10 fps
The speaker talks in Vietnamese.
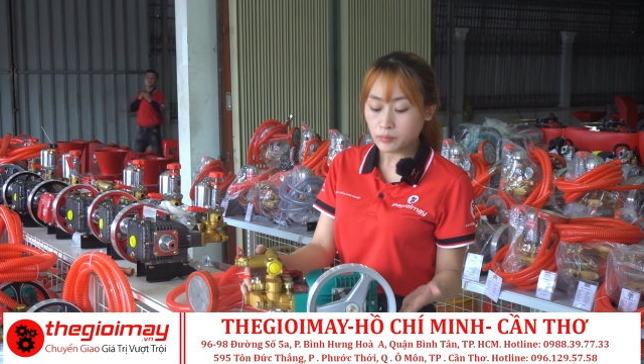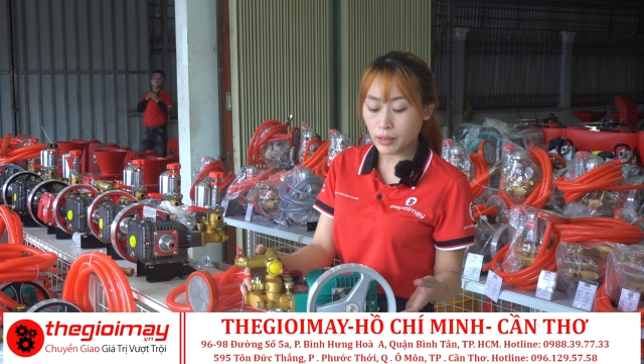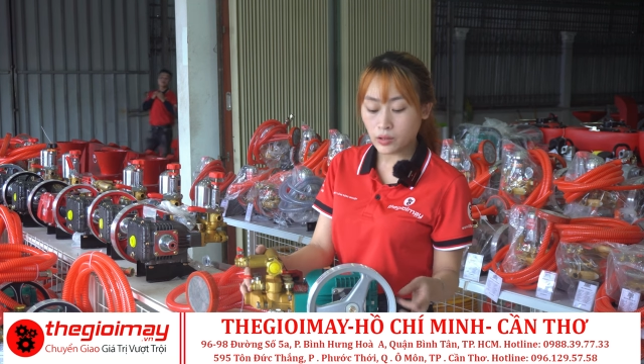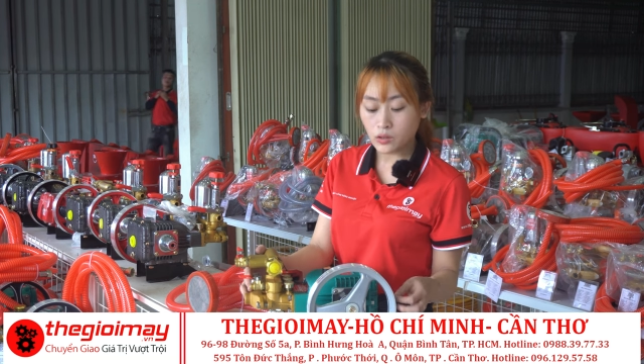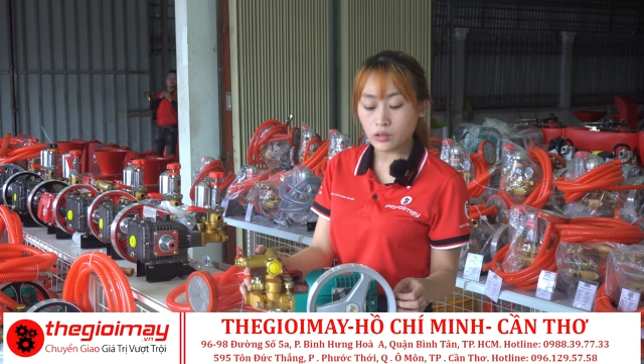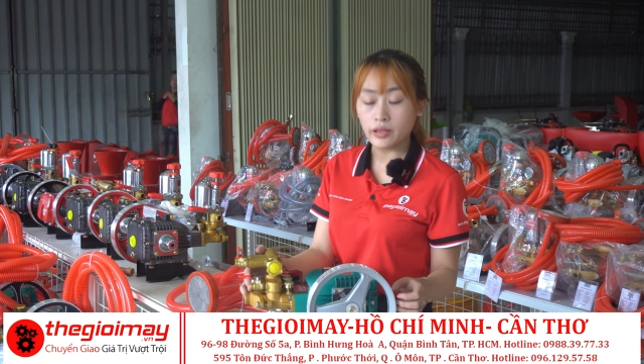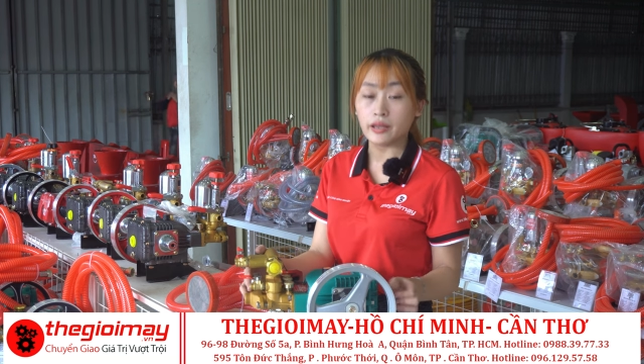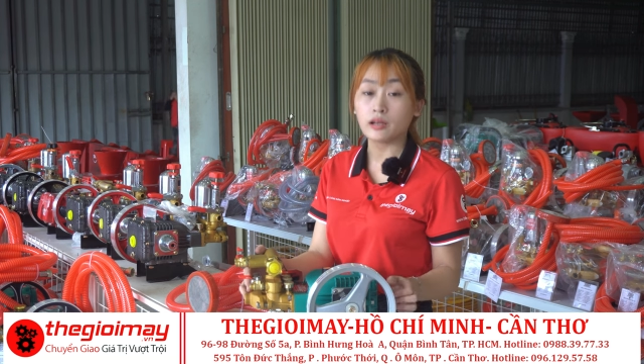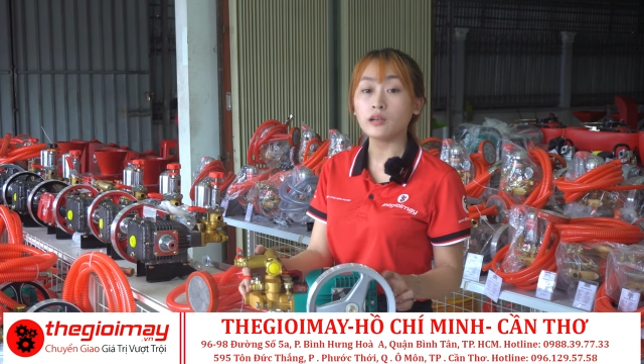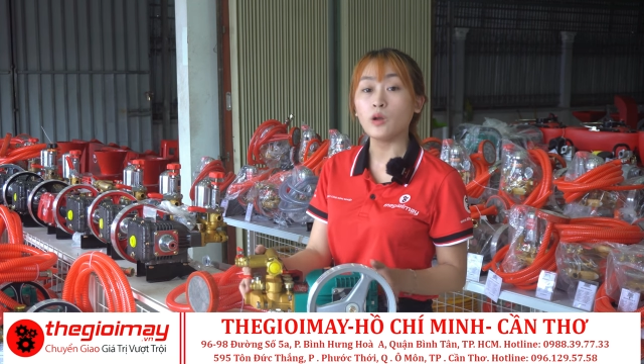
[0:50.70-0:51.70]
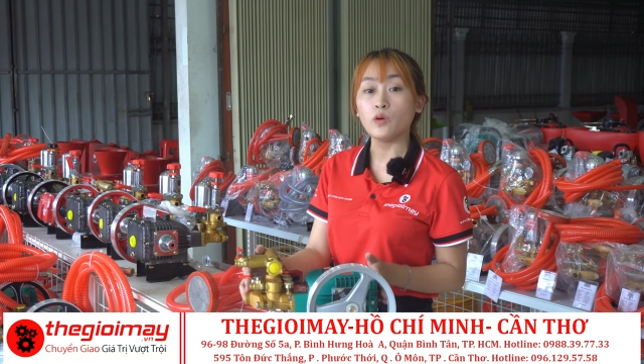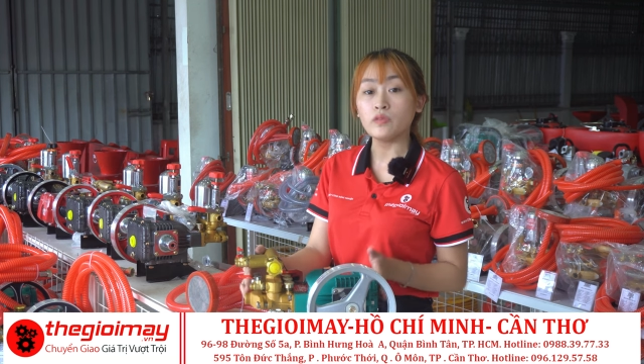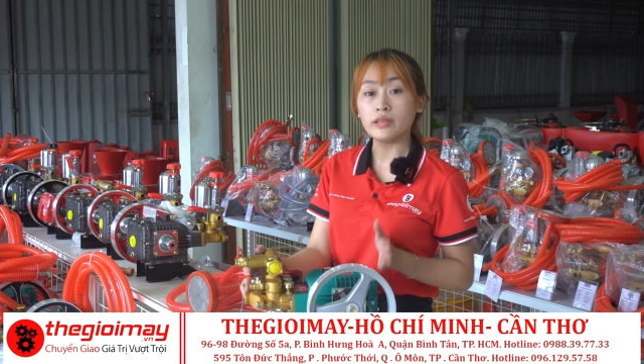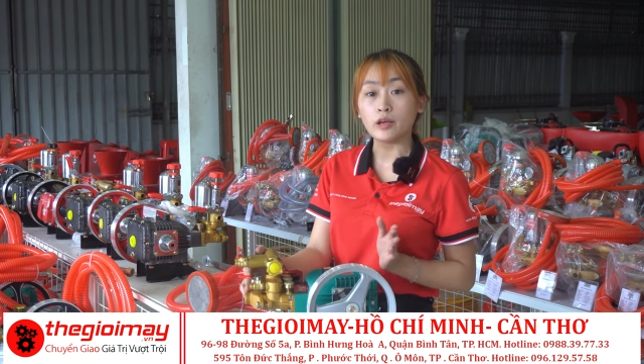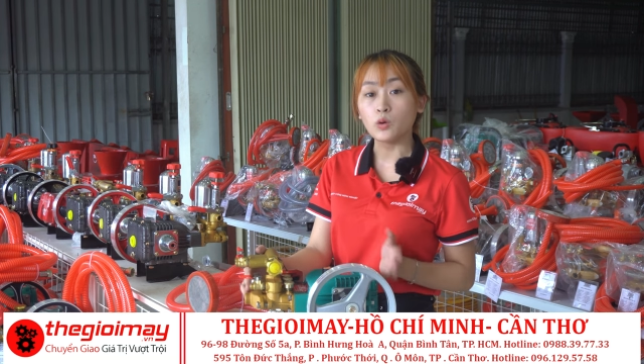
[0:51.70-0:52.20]
Bà con có thể kết nối
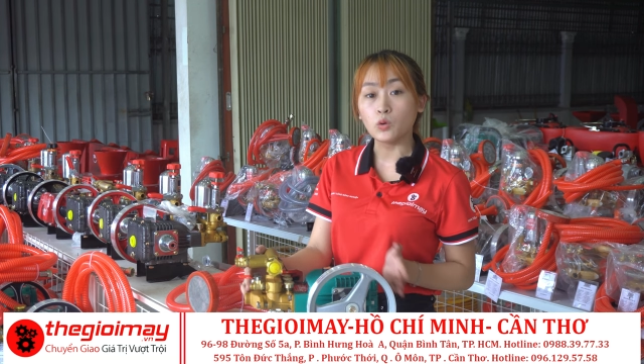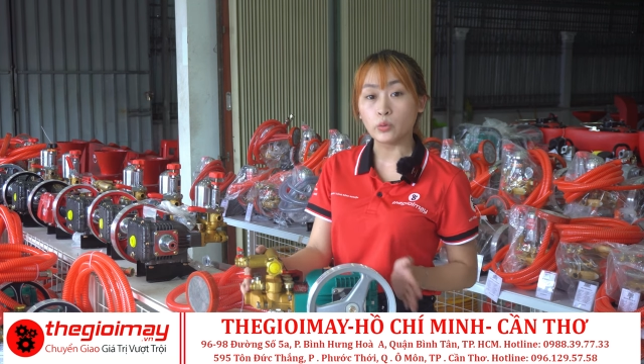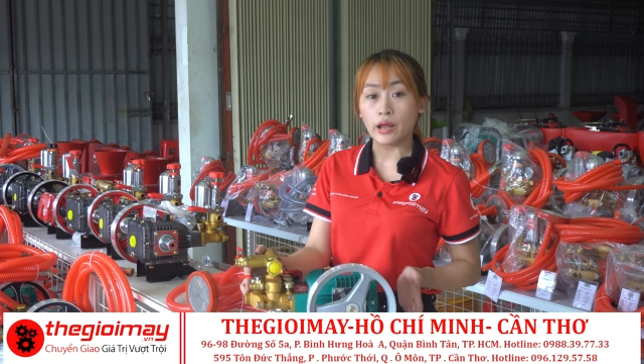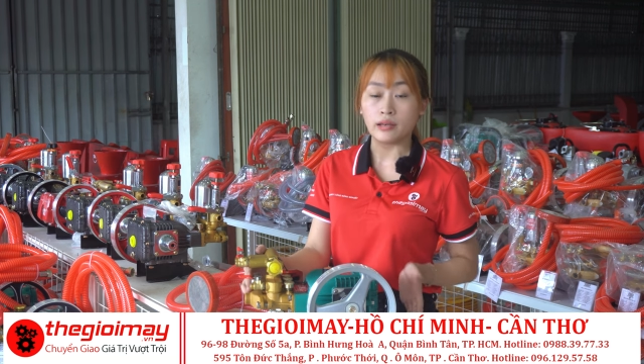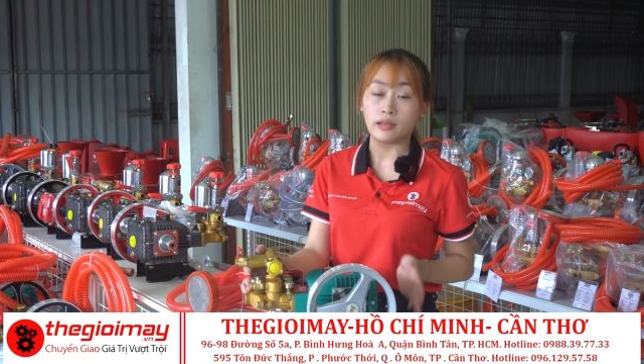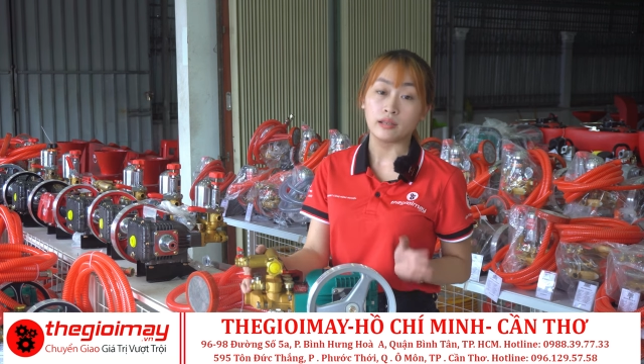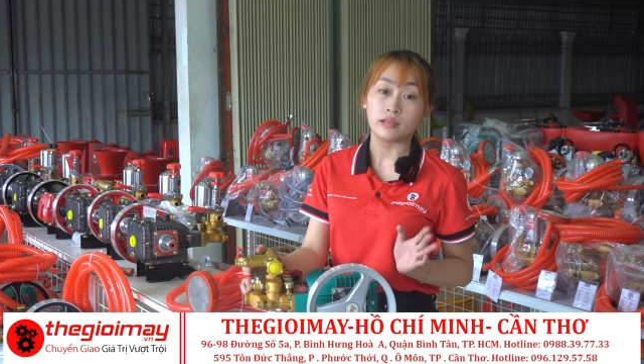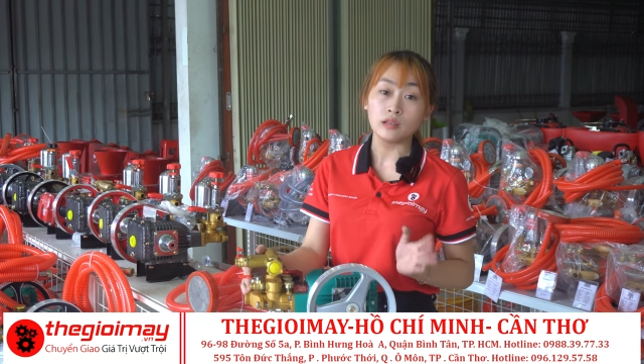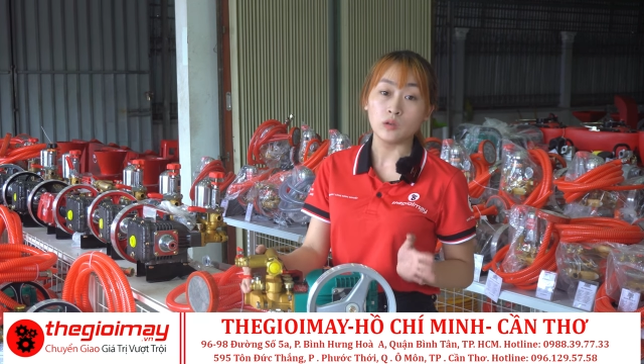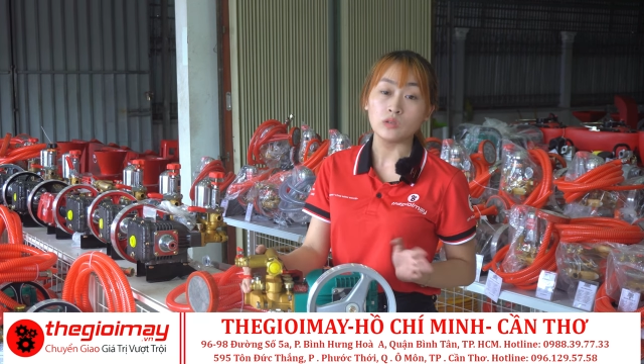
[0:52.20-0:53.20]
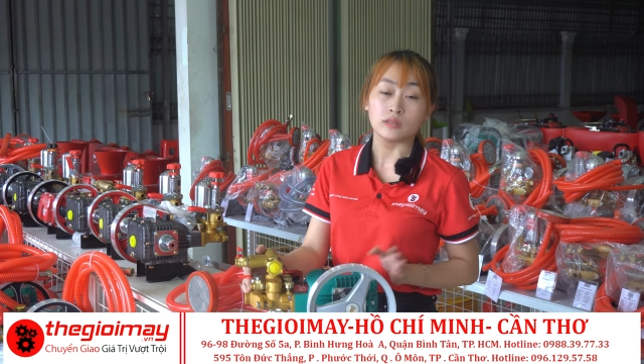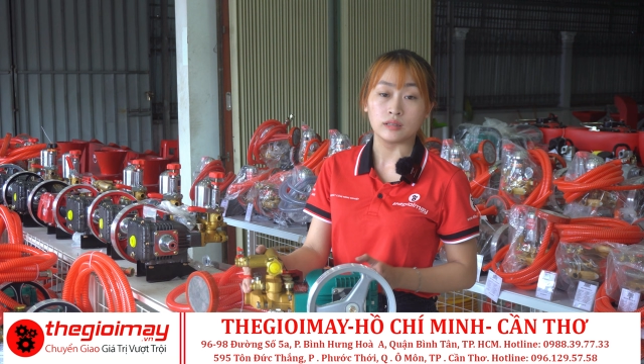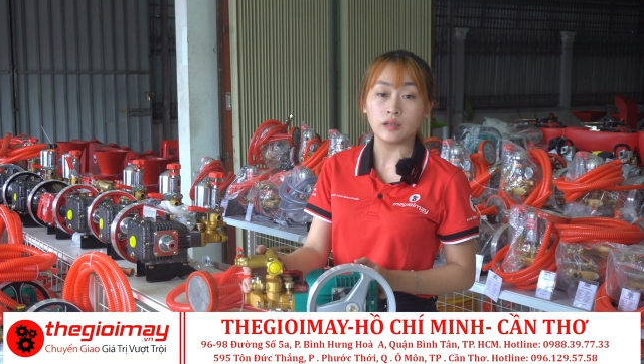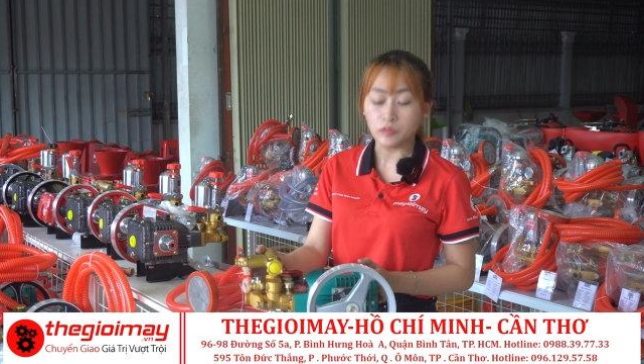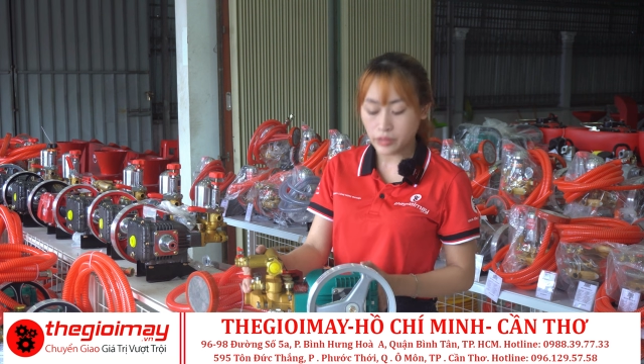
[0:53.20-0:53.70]
với dây Cura để kết nối trực
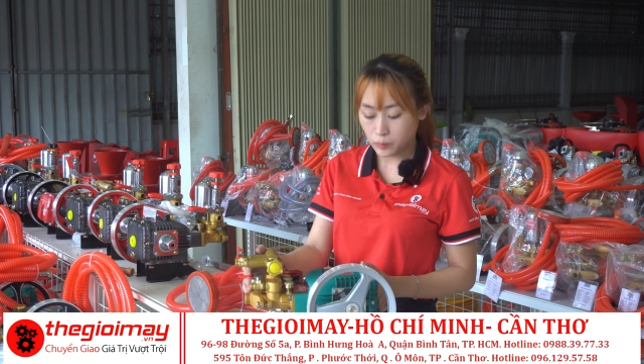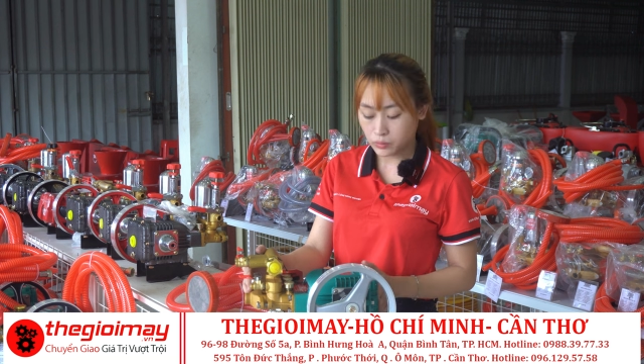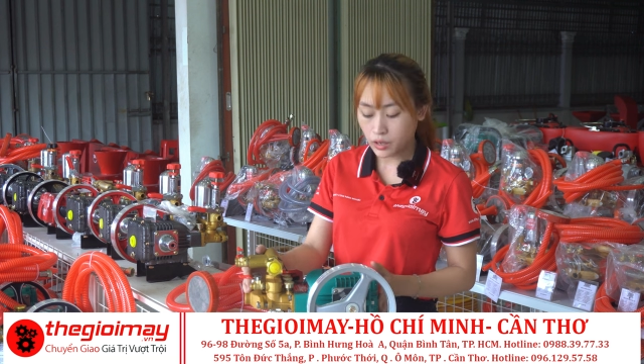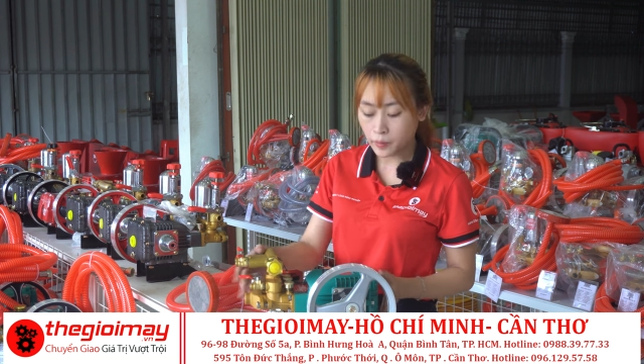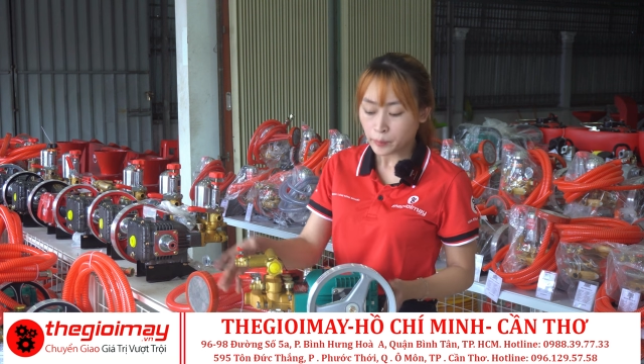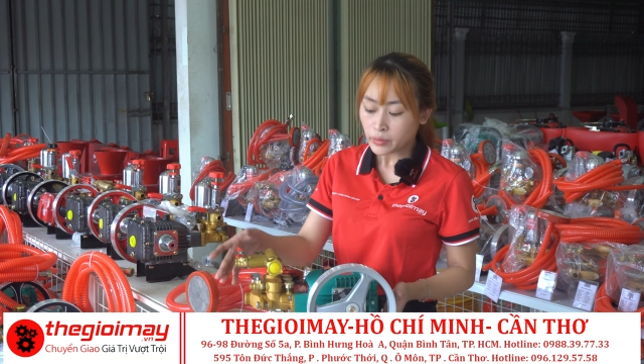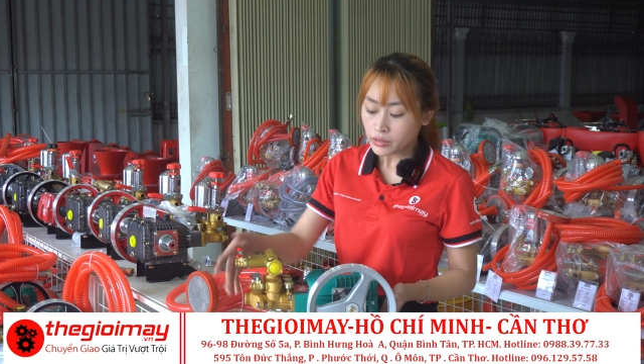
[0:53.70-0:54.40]
tiếp với động cơ.